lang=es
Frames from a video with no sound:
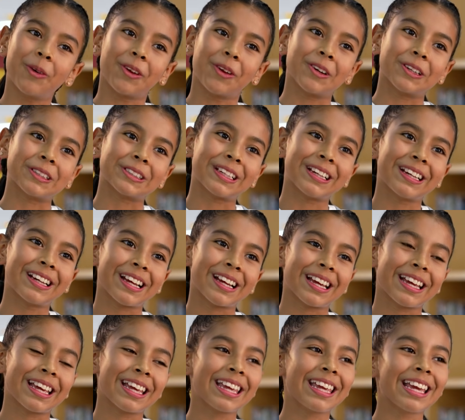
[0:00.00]
curiosa.
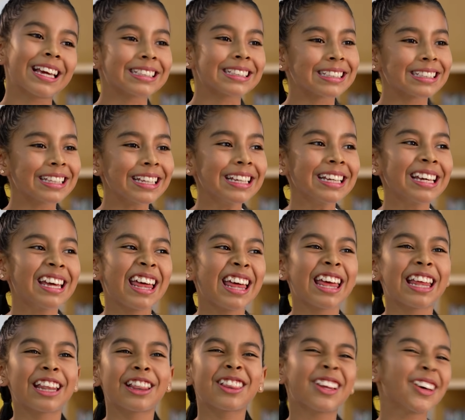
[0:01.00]
Y en sí,
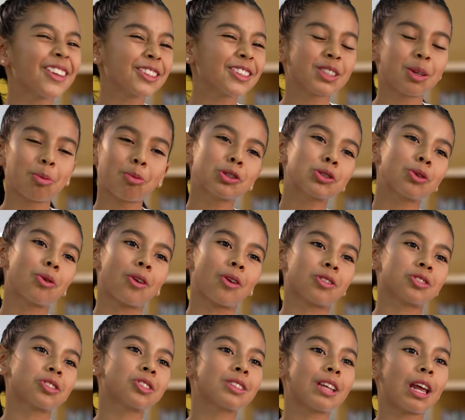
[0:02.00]
todos somos
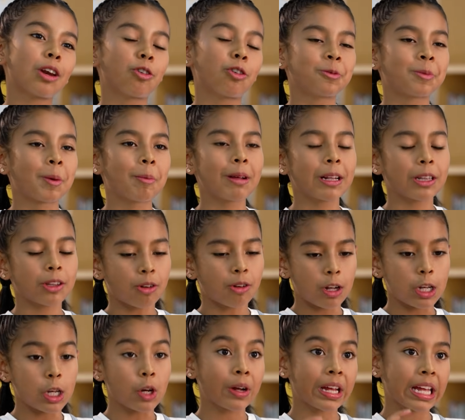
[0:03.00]
curiosos en algún momento.
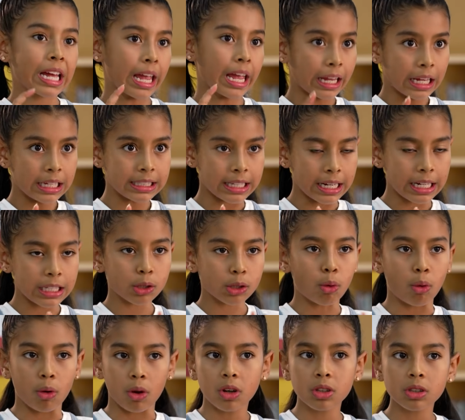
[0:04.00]
Lo que hay que hacer es
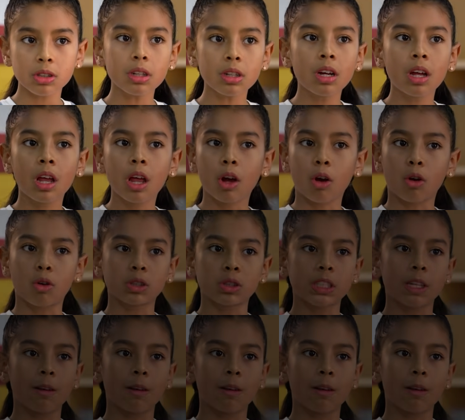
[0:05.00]
curioso con